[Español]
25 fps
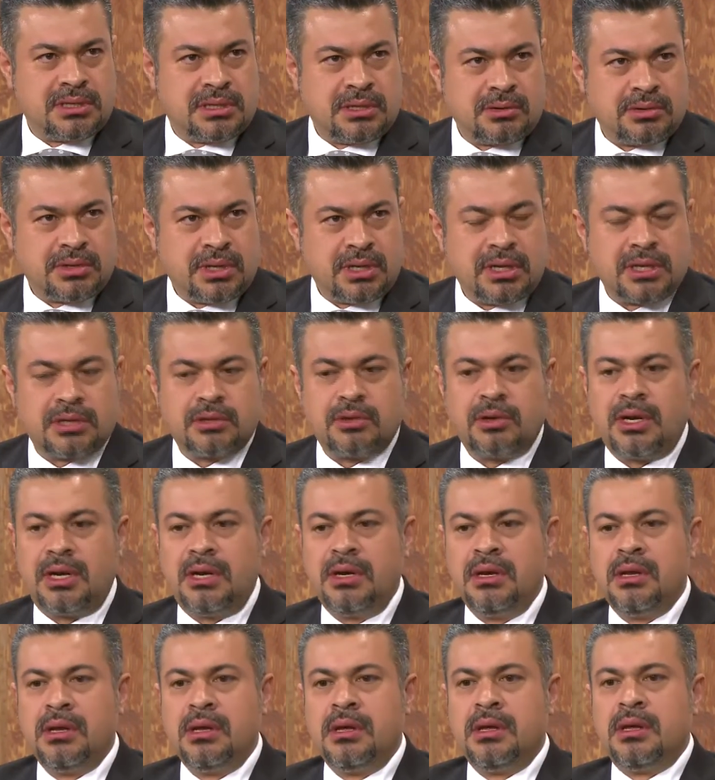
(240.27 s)
tribunal electoral,
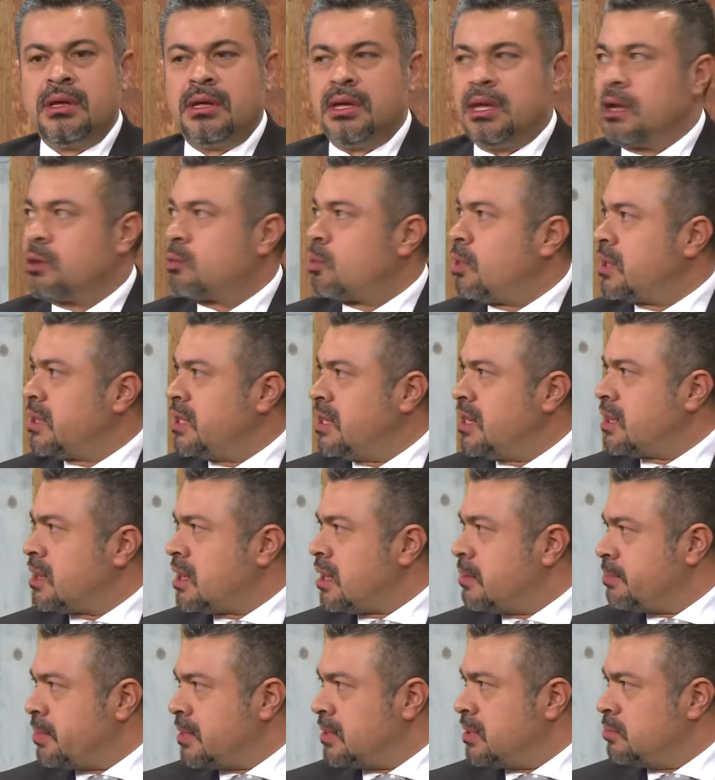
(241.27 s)
en cualquier
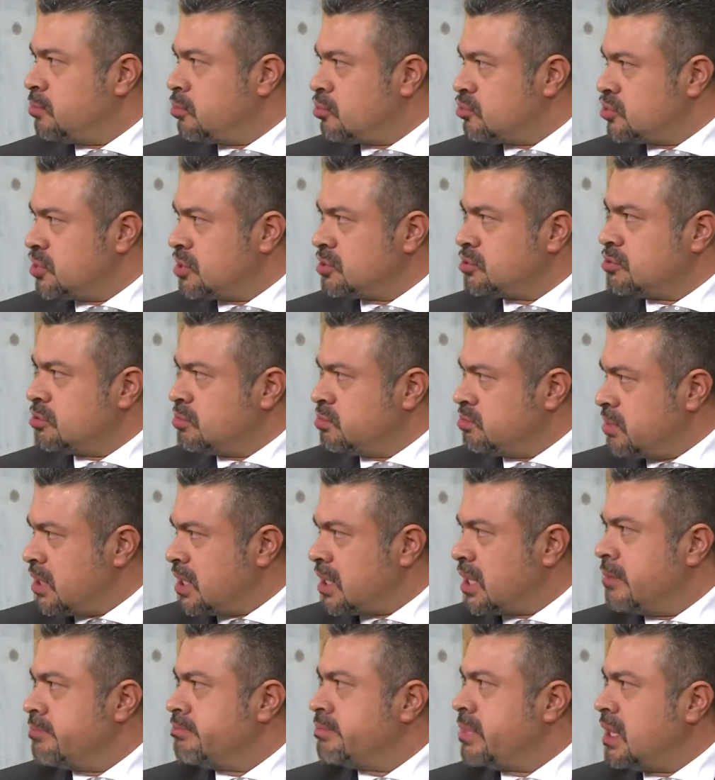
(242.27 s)
etapa del proceso,
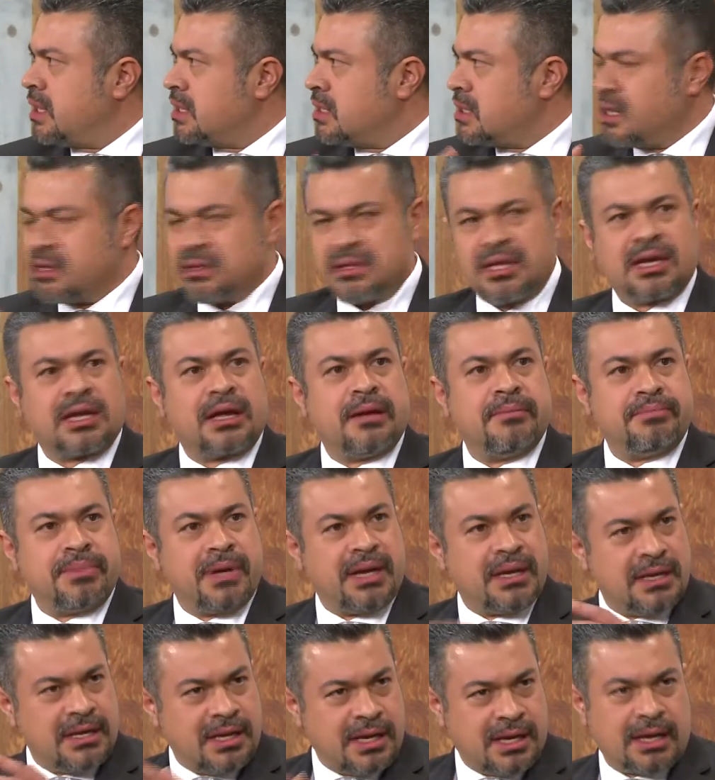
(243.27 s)
precampaña,
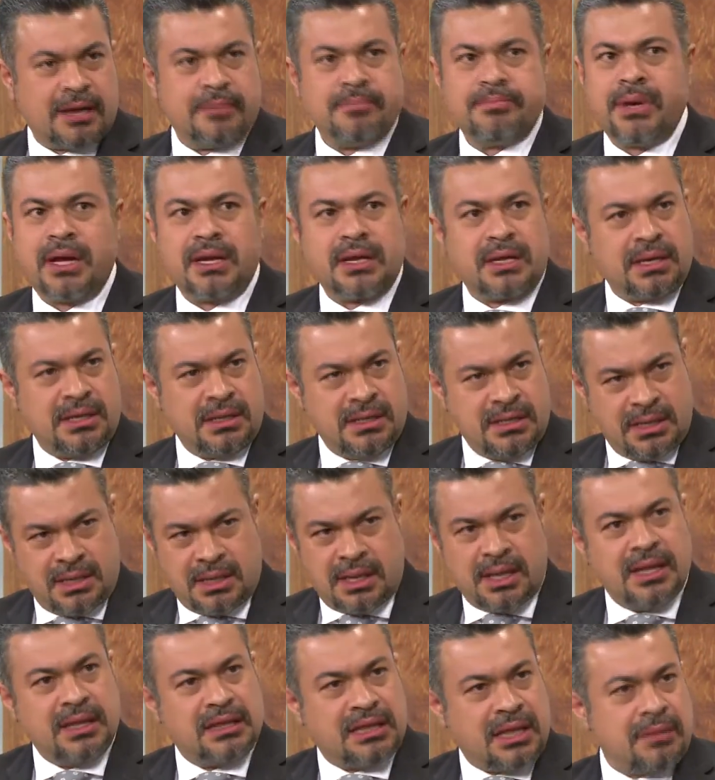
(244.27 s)
intercampaña, campaña.
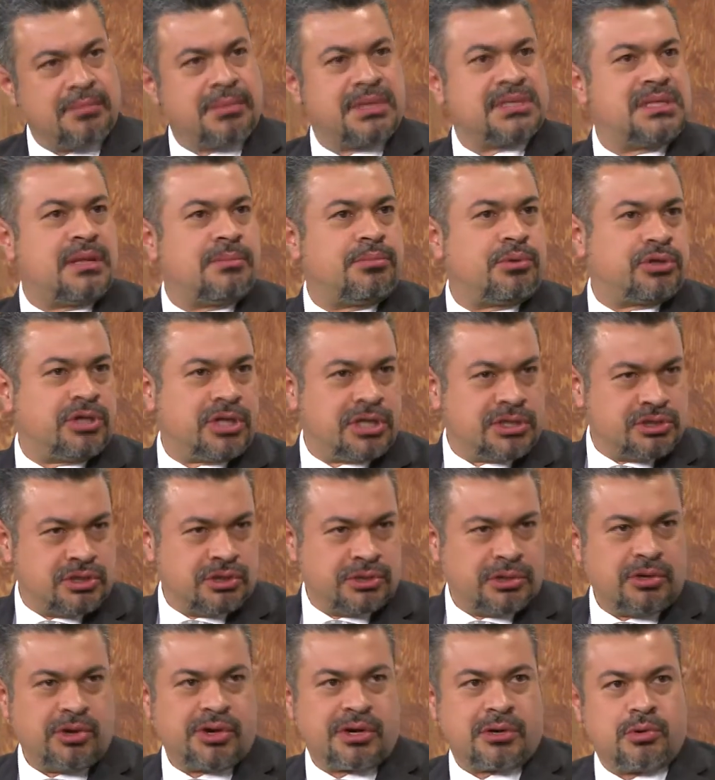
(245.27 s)
El tema es la protección
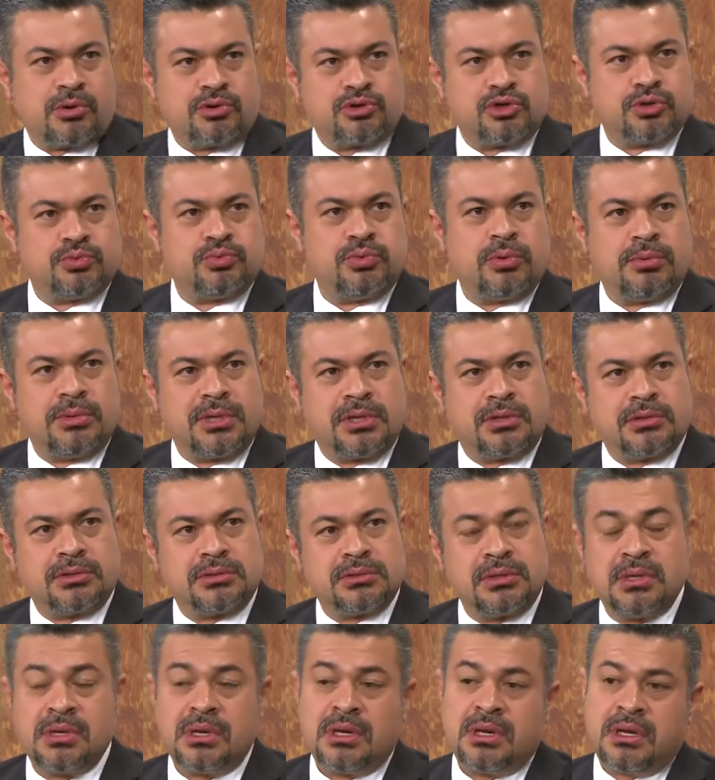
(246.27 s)
de los recursos públicos.
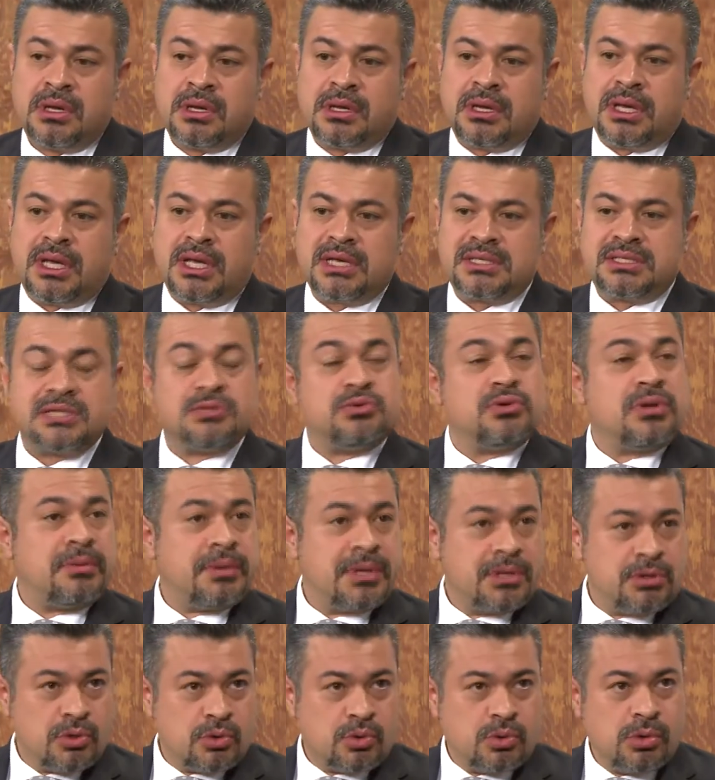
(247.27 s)
Este es un
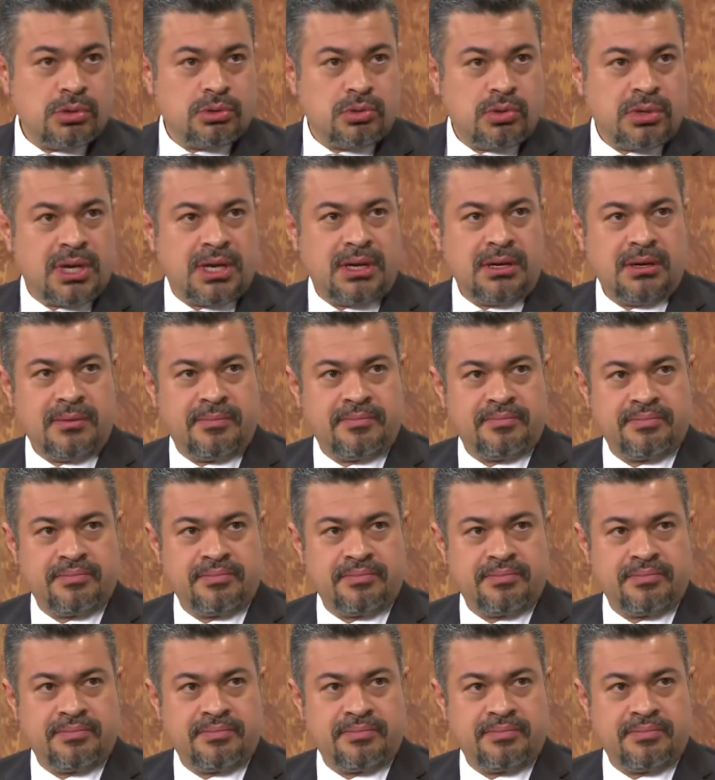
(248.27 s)
evento cultural